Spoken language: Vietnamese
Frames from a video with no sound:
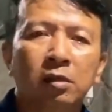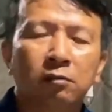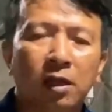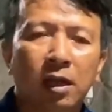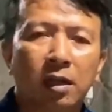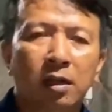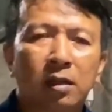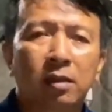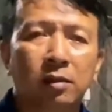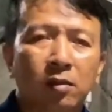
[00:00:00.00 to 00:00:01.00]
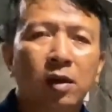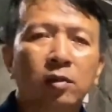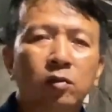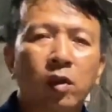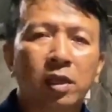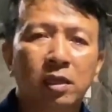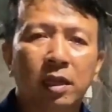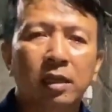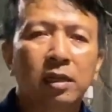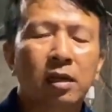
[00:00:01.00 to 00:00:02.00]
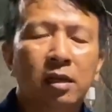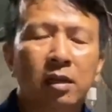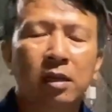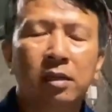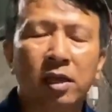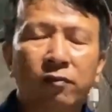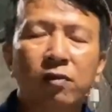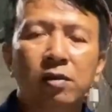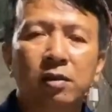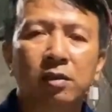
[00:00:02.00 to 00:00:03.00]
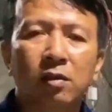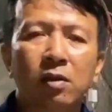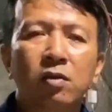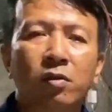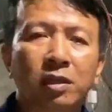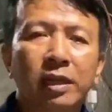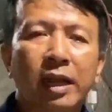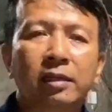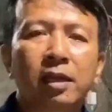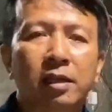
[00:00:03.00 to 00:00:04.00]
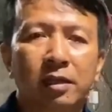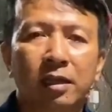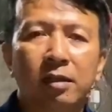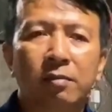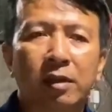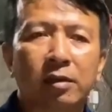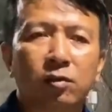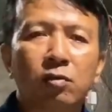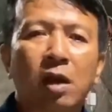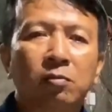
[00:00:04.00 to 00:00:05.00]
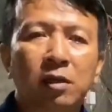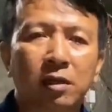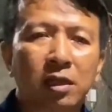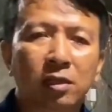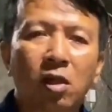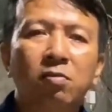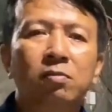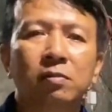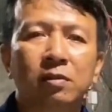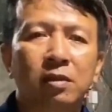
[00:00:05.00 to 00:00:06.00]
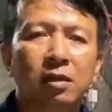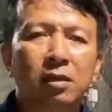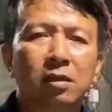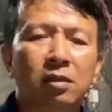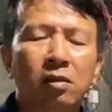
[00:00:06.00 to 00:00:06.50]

và đó là tùy cái uh, địa phương có nguồn thức ăn gì thì mình chủ động được thì tốt uh,